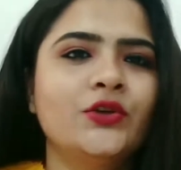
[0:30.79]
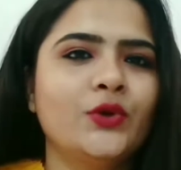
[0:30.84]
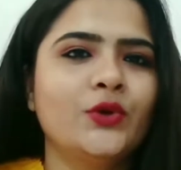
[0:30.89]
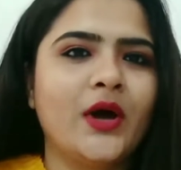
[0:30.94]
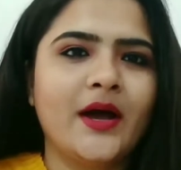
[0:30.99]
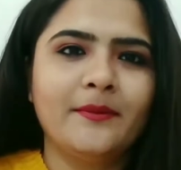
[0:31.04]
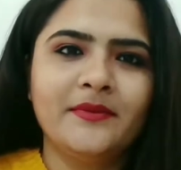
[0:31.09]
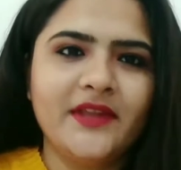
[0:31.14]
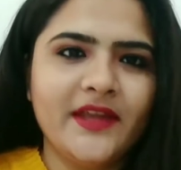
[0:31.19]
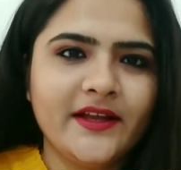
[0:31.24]
तो
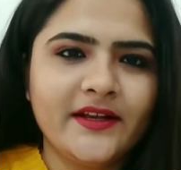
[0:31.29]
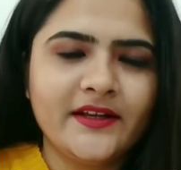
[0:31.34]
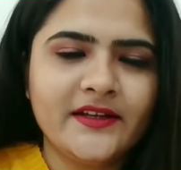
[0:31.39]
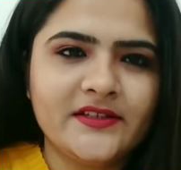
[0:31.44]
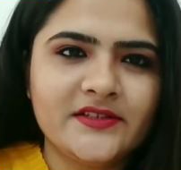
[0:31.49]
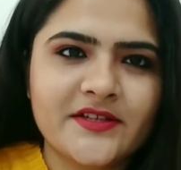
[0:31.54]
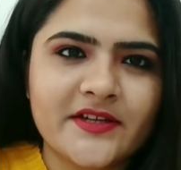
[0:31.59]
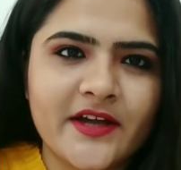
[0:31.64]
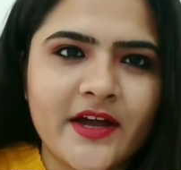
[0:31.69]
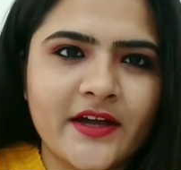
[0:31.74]
आप देख
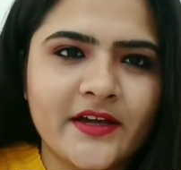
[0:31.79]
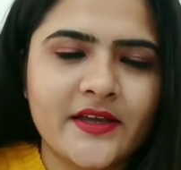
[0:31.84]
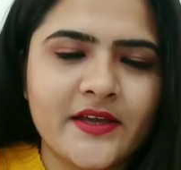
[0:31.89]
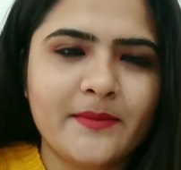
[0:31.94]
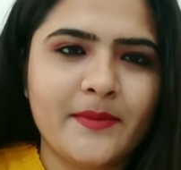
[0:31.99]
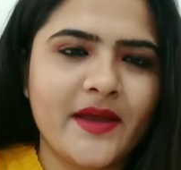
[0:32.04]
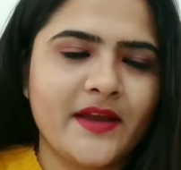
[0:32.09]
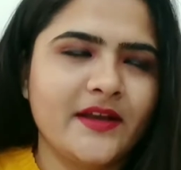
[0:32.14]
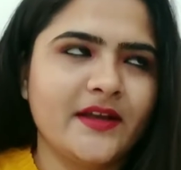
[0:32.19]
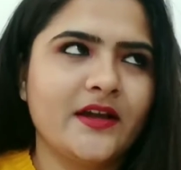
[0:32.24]
लीजिएगा
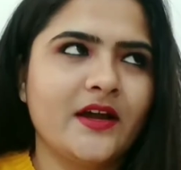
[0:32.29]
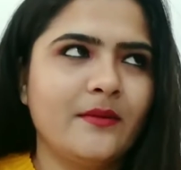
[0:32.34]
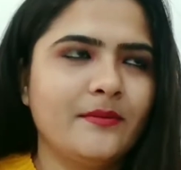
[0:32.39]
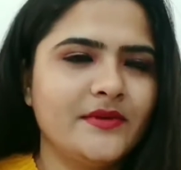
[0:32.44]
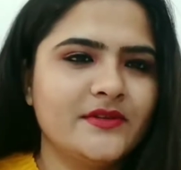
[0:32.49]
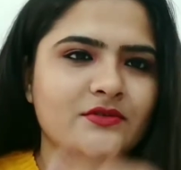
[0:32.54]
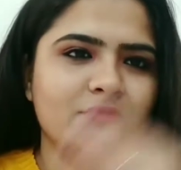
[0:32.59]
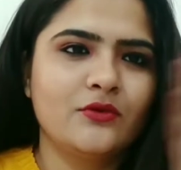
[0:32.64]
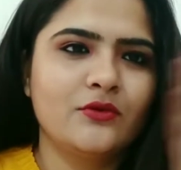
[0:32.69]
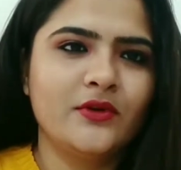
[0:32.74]
कि मैंने
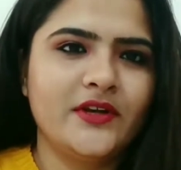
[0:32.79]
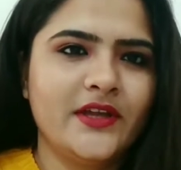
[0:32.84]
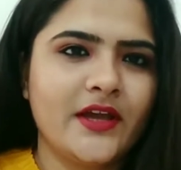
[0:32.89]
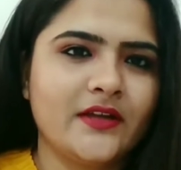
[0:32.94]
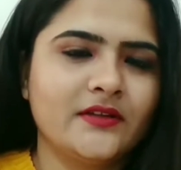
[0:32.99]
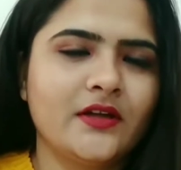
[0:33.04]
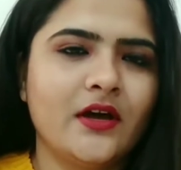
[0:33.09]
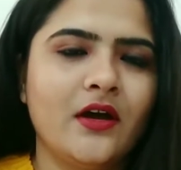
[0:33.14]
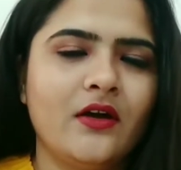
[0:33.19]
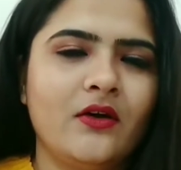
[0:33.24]
कब इसको
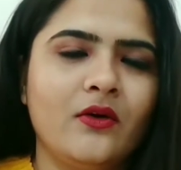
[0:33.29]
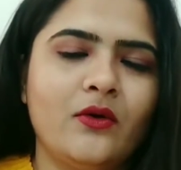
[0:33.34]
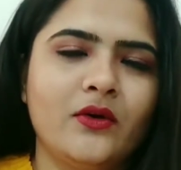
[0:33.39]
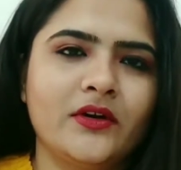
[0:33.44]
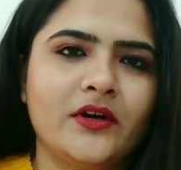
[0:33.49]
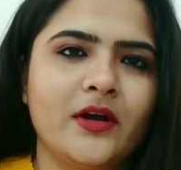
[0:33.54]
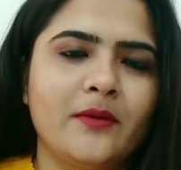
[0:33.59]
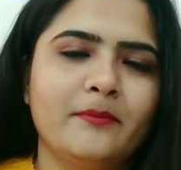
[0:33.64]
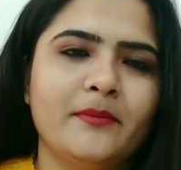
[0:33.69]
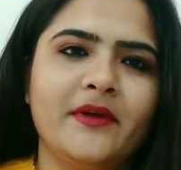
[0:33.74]
लिया था
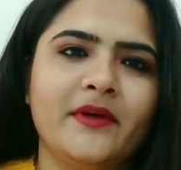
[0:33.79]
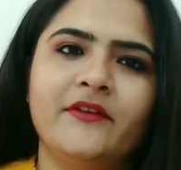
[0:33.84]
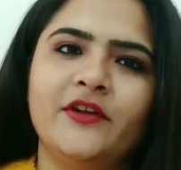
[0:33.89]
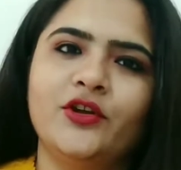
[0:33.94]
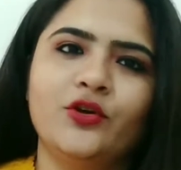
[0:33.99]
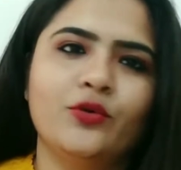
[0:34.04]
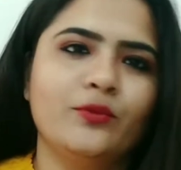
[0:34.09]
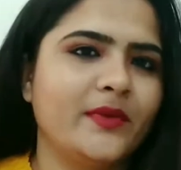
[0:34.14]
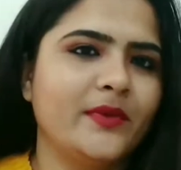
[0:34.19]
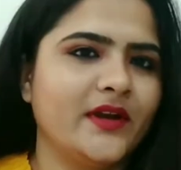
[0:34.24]
और कब मैं
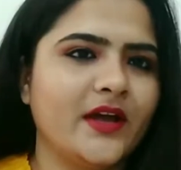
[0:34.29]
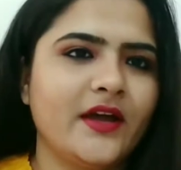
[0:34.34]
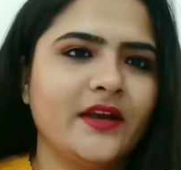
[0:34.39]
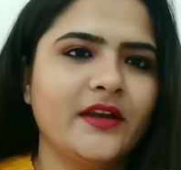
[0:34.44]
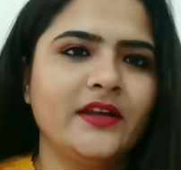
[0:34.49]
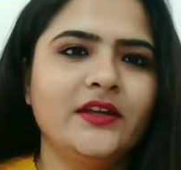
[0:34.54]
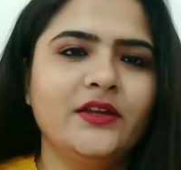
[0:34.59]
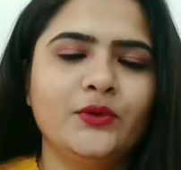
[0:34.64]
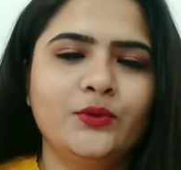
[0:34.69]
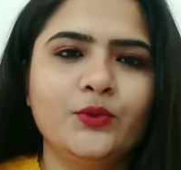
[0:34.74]
वीडियो बना
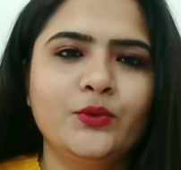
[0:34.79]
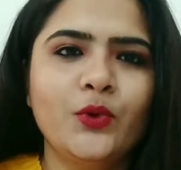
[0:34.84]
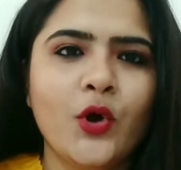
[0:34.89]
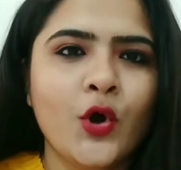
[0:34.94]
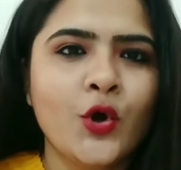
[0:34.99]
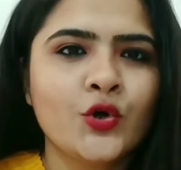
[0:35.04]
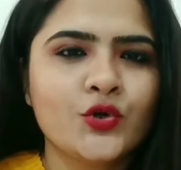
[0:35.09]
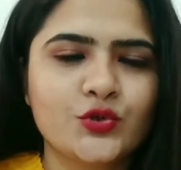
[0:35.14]
रही हूँ